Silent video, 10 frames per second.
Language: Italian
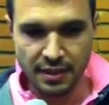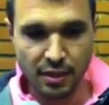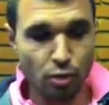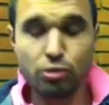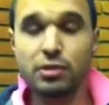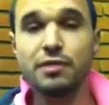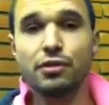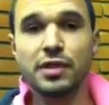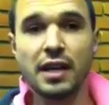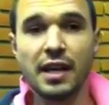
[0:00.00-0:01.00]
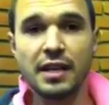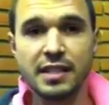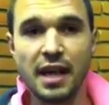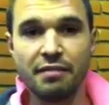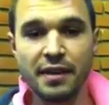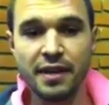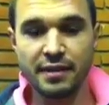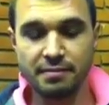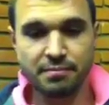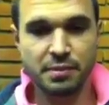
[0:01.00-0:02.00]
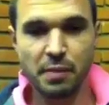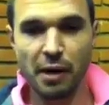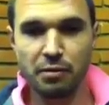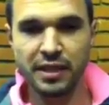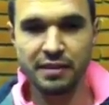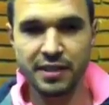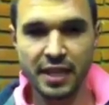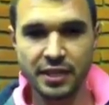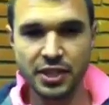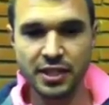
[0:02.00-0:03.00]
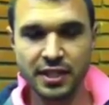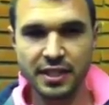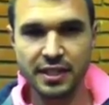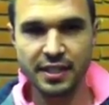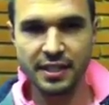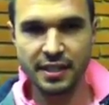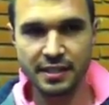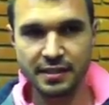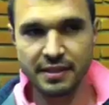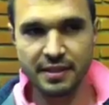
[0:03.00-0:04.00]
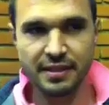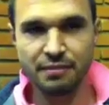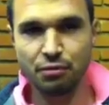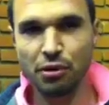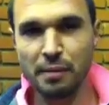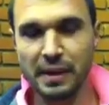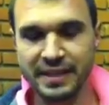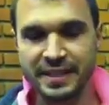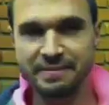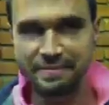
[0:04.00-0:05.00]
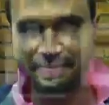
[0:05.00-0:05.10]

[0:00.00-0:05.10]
saluto tutti i tifosi dell'Ellas Life e speriamo di rivederci in, futuramente.